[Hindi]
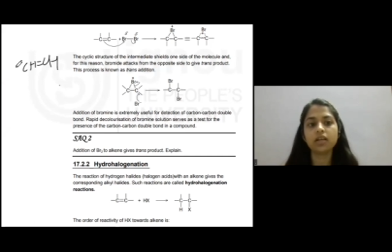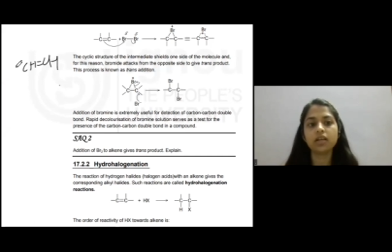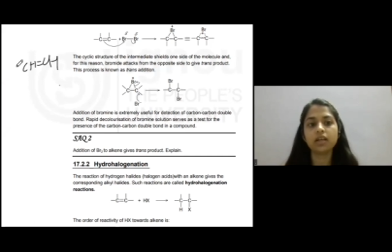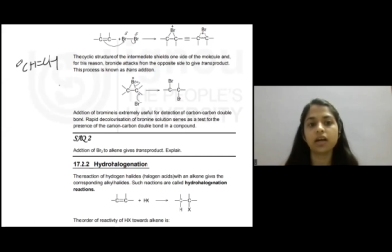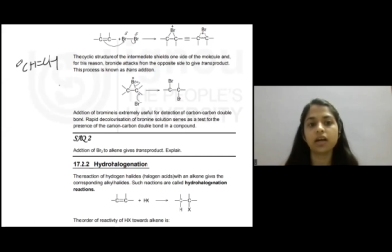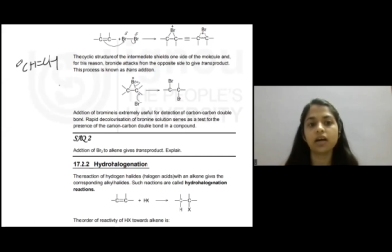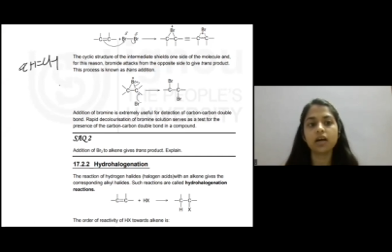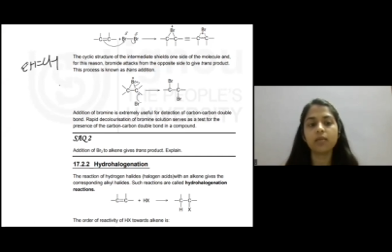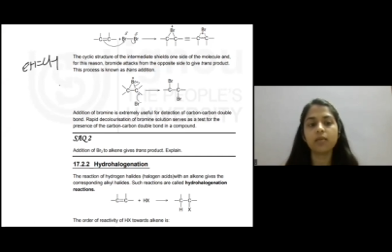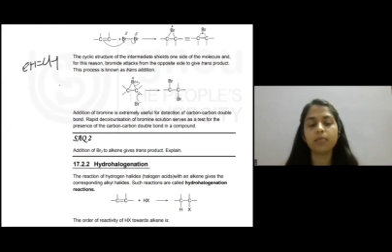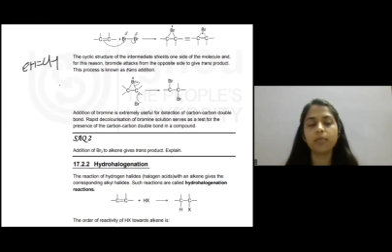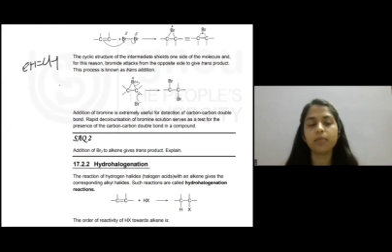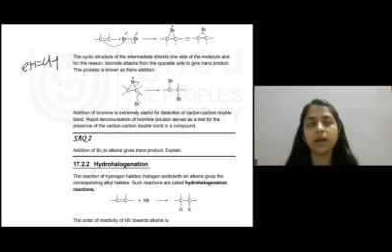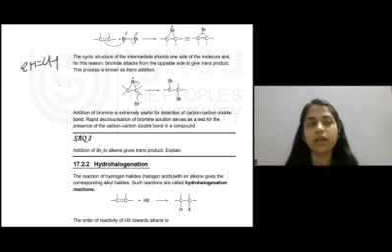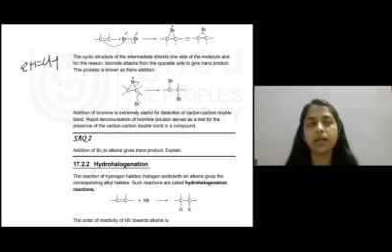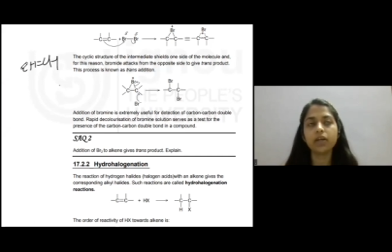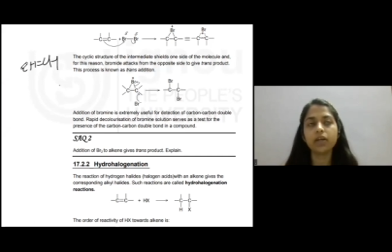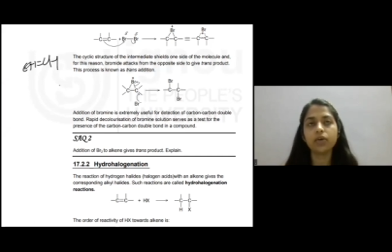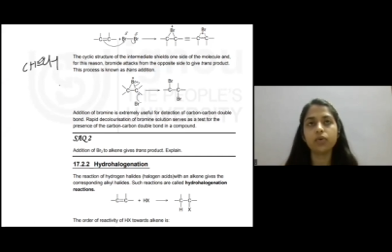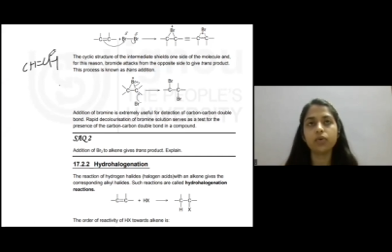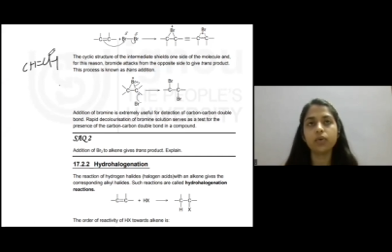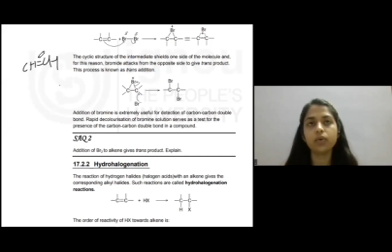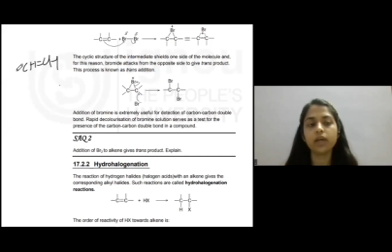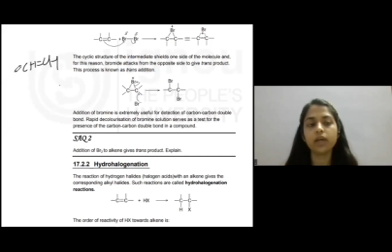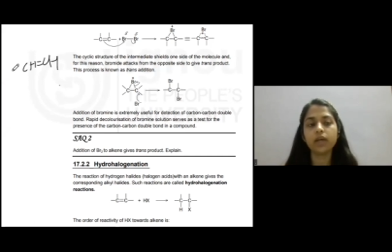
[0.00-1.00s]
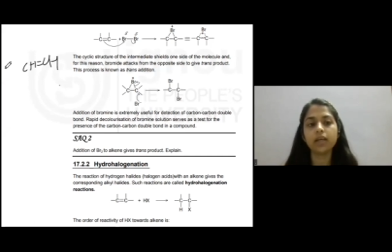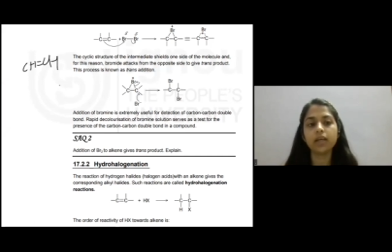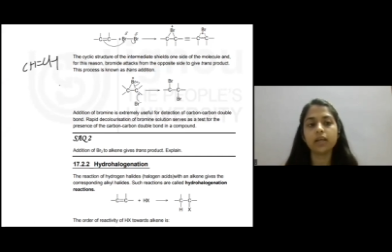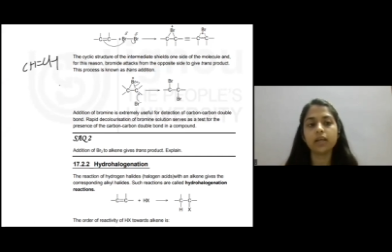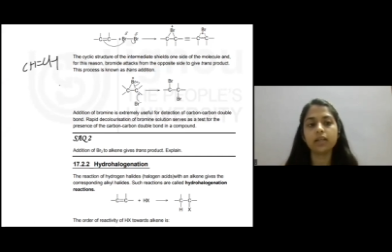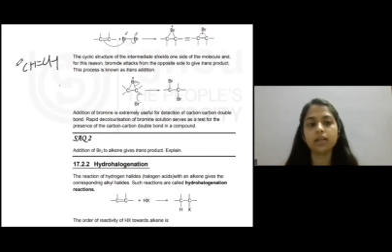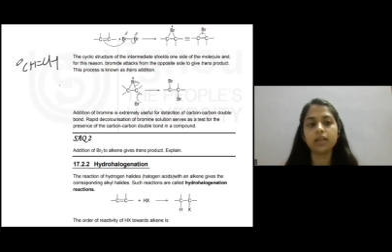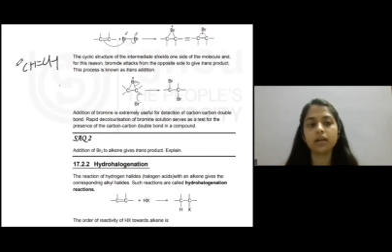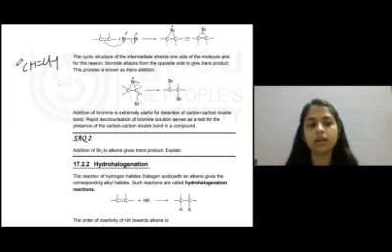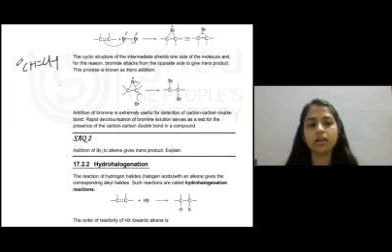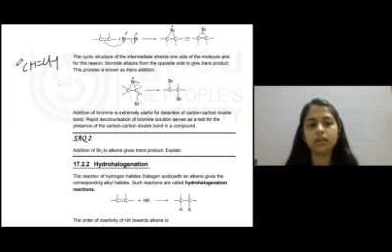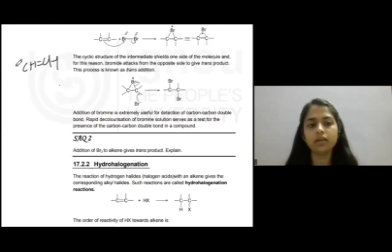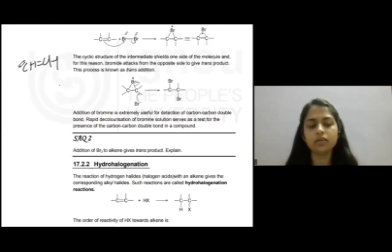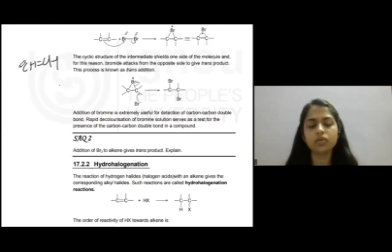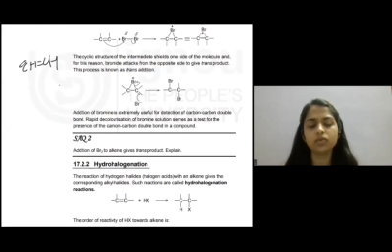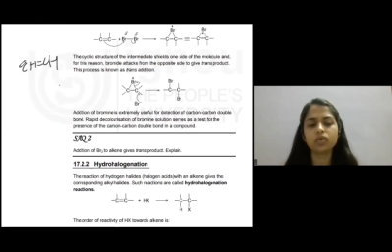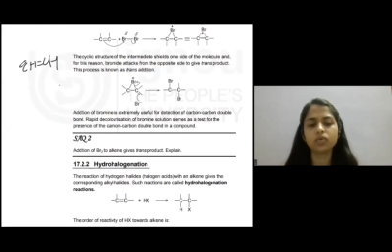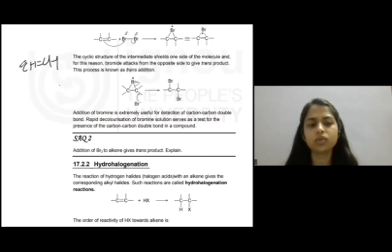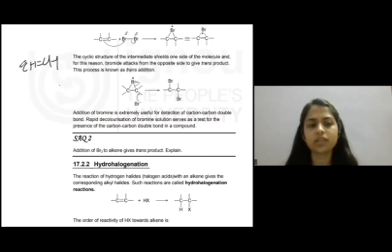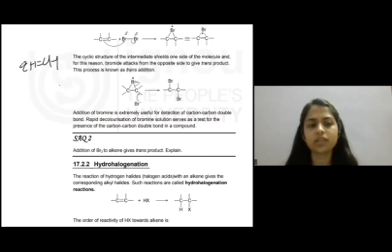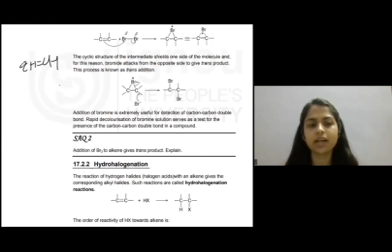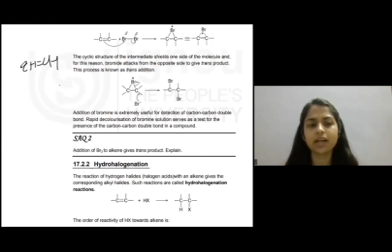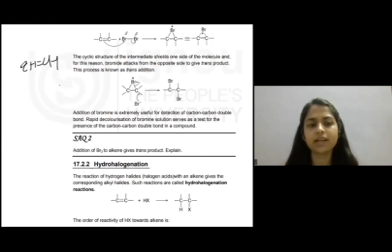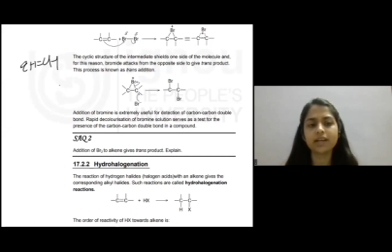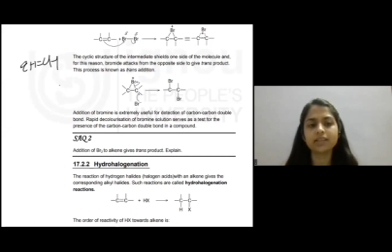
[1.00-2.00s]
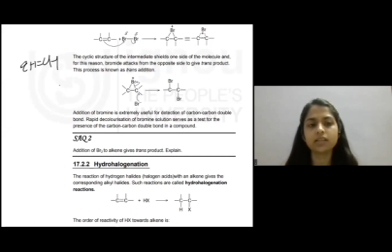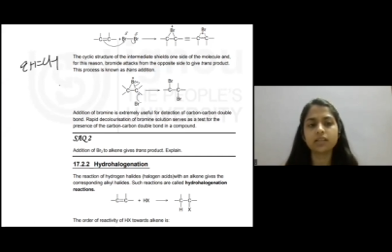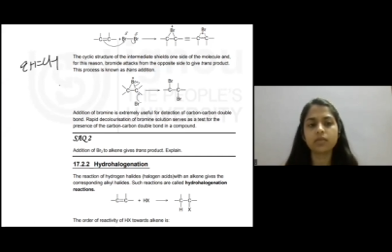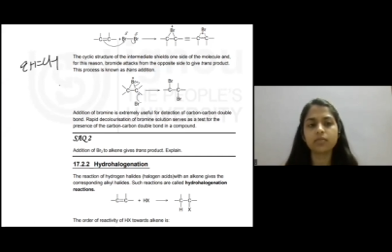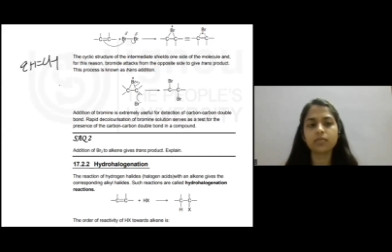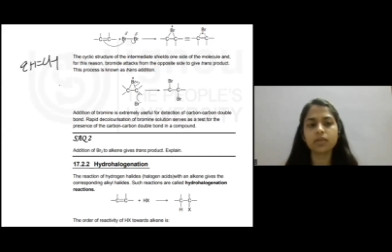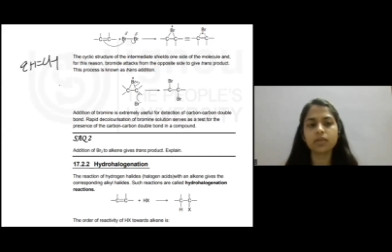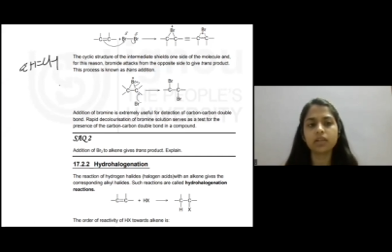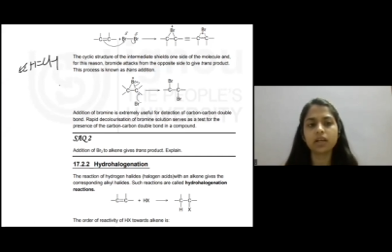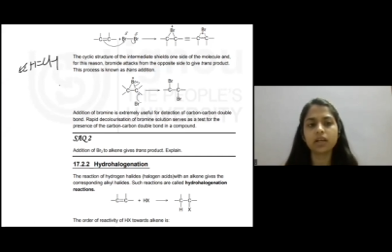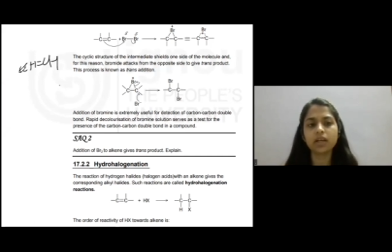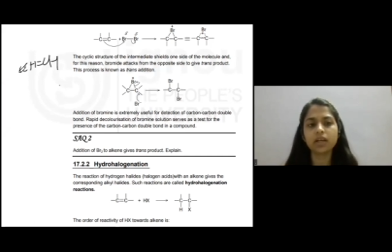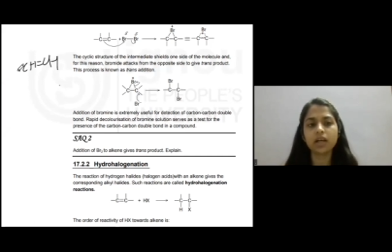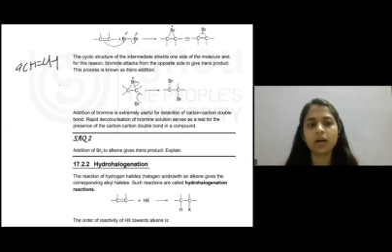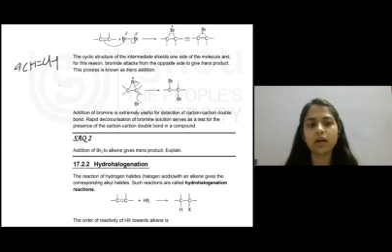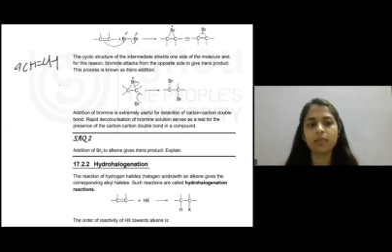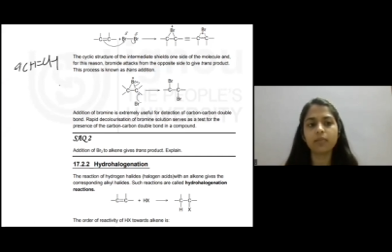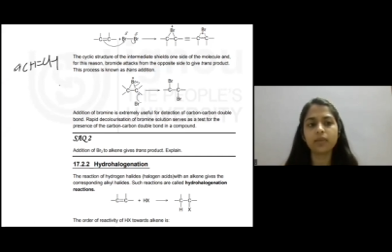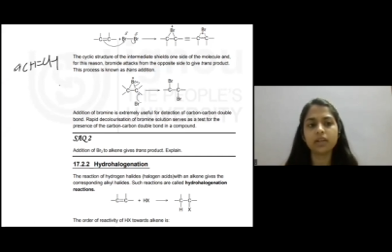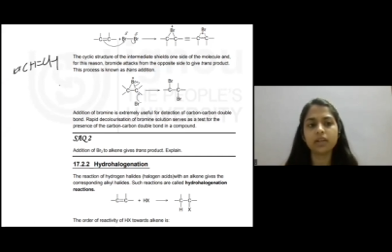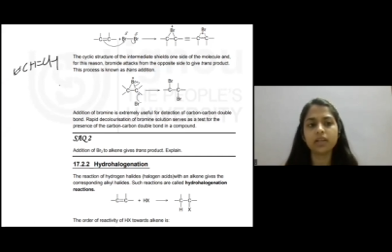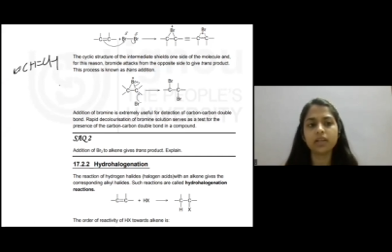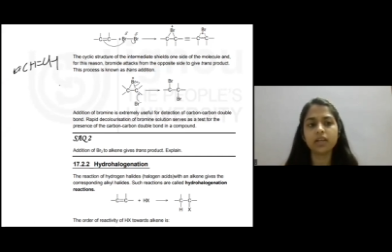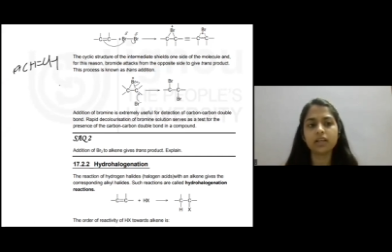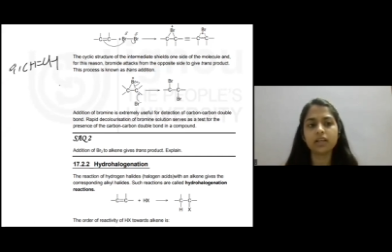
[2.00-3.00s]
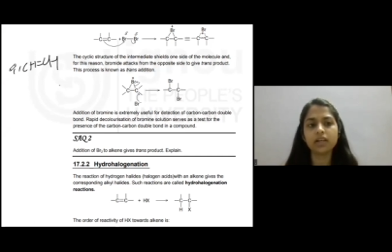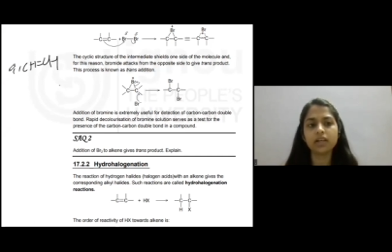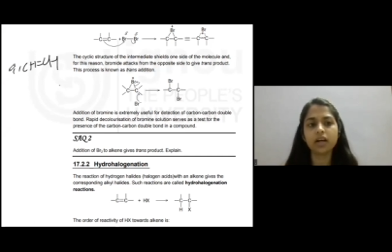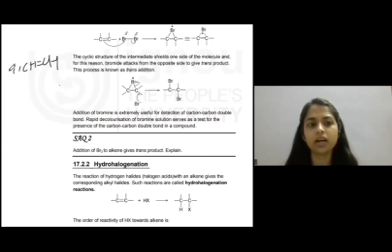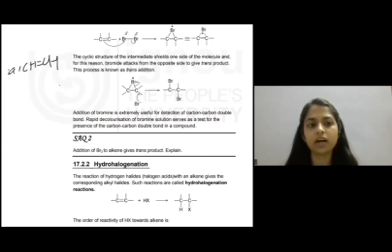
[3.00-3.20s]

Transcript: यहाँ पेंट टू इन नहीं था दूसरा एग्जाम्पल था यहाँ पे तीन